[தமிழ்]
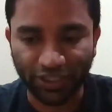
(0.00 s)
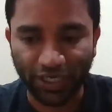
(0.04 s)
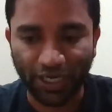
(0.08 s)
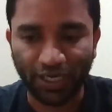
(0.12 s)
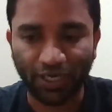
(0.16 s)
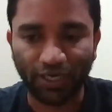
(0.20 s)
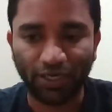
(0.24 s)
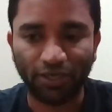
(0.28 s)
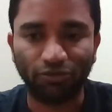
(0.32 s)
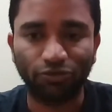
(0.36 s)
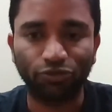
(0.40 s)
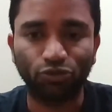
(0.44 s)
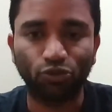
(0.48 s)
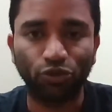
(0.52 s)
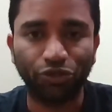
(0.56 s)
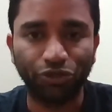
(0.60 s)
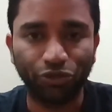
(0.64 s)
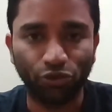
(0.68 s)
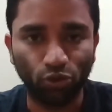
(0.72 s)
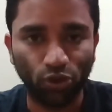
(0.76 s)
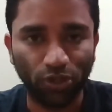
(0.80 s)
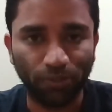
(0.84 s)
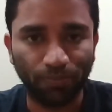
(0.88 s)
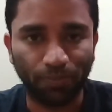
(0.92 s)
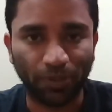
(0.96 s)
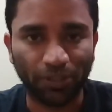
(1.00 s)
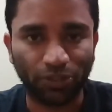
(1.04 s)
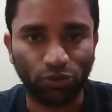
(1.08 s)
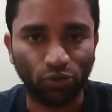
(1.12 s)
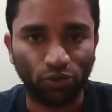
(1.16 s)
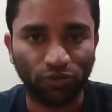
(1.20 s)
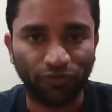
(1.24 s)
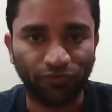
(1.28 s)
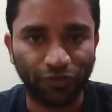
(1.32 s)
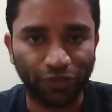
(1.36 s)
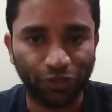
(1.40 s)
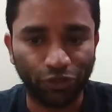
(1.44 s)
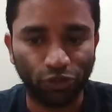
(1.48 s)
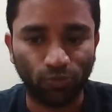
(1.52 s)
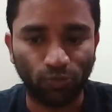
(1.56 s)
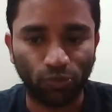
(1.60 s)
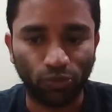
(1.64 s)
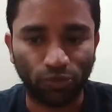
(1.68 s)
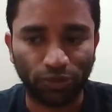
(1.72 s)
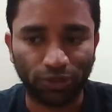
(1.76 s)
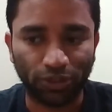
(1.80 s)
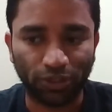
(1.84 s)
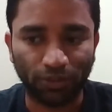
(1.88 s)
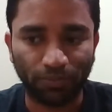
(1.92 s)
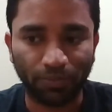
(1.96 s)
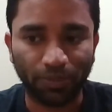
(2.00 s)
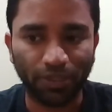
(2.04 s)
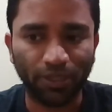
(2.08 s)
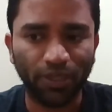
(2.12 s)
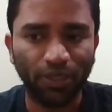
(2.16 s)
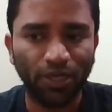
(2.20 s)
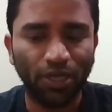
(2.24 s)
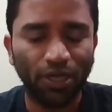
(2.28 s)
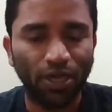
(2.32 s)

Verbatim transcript: சேனலில் வந்து ஒரு யூலிப் பற்றி ஒரு வீடியோ போட்டிருந்தப்ப